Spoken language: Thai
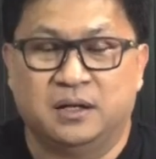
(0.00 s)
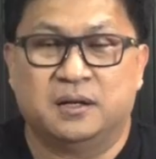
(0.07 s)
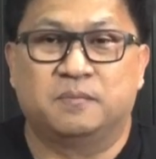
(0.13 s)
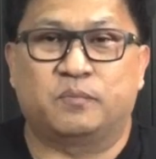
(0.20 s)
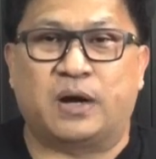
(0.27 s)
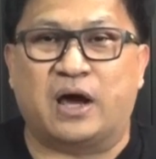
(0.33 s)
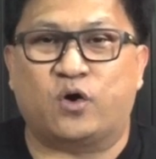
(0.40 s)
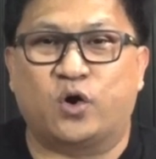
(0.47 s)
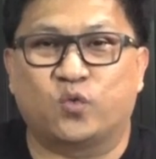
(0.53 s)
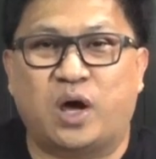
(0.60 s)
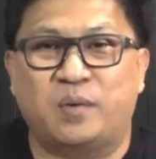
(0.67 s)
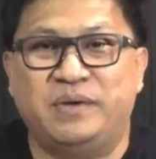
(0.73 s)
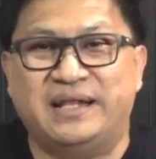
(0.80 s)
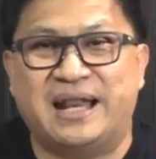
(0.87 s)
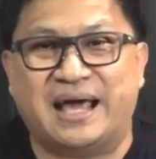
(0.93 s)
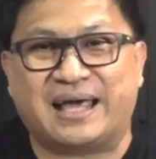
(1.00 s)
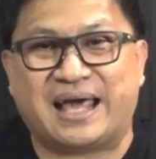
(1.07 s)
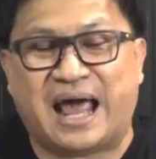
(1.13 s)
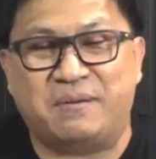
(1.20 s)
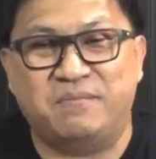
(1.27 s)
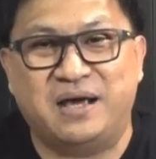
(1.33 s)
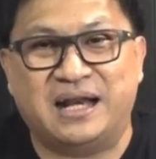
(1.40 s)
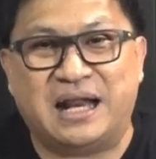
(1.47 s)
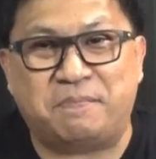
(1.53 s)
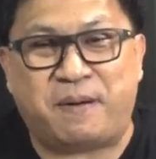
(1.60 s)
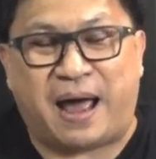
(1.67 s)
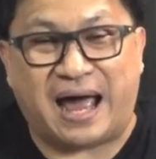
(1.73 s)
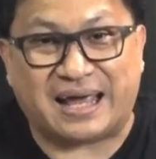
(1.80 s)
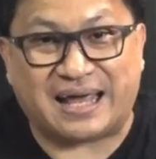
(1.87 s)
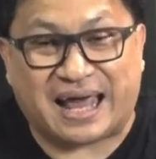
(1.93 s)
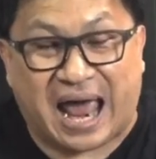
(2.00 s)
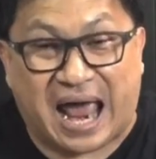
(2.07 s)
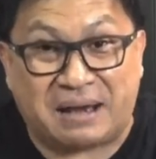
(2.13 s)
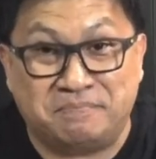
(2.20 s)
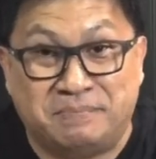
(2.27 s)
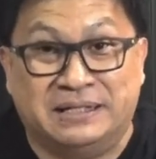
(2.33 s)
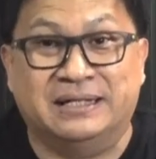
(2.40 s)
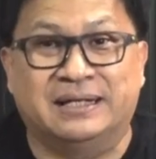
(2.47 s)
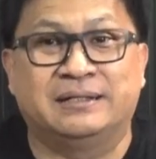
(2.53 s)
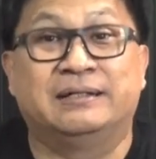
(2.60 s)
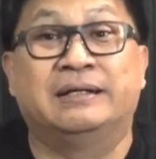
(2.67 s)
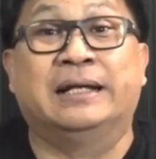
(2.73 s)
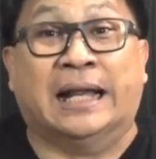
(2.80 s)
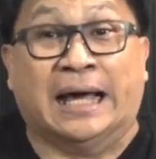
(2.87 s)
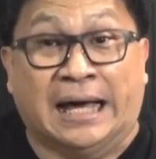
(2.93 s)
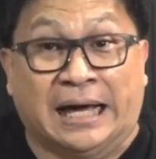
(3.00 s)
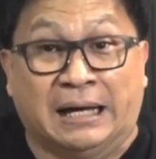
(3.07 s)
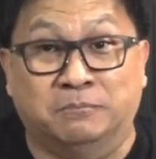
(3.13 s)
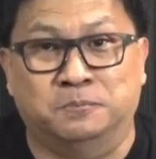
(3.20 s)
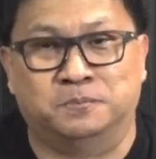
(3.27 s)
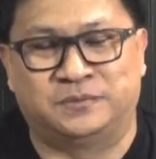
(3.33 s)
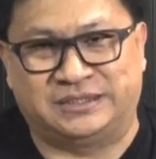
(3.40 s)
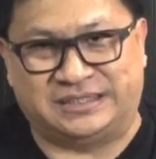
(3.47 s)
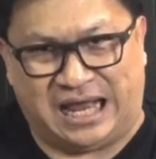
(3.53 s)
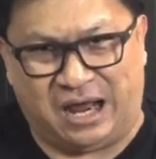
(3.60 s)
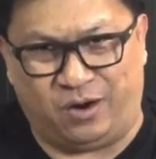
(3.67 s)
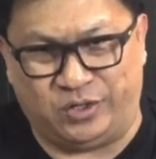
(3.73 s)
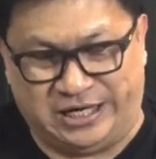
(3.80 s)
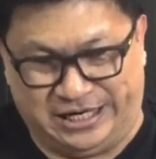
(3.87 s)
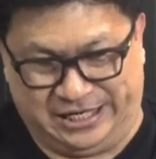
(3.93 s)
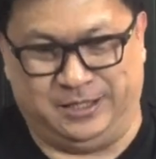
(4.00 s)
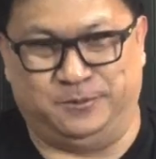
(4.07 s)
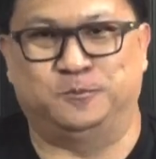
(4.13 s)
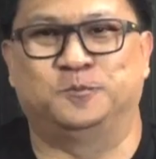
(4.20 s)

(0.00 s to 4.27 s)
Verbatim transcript: ปรากฏว่ามีนักการเมืองและพักการเมืองเดิมเจ้าเดิม